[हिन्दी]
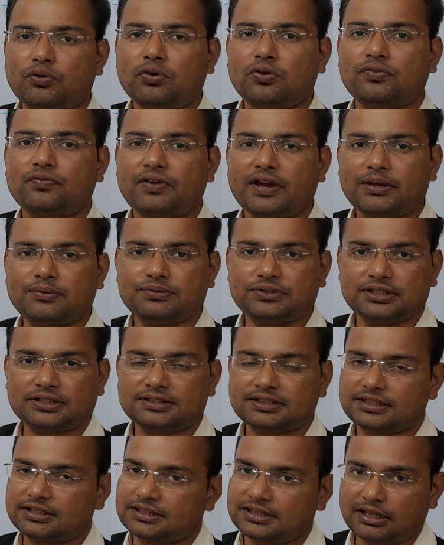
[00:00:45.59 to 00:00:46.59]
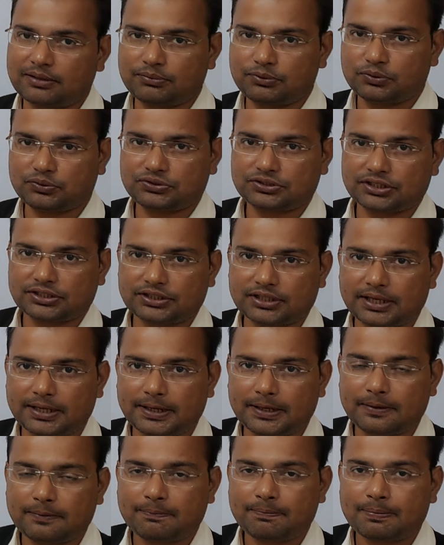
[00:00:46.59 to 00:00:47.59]
फोर फाइव सिक्स कितना भी हो सकता
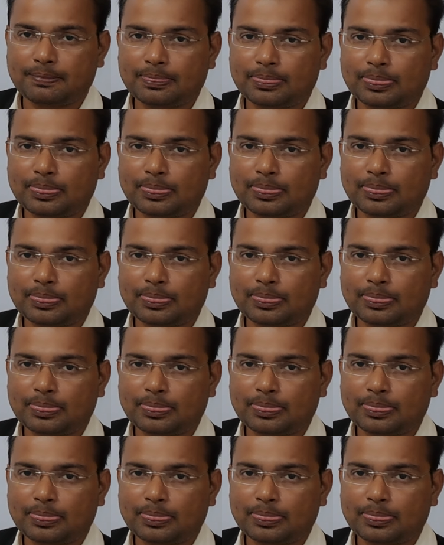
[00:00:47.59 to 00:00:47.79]
है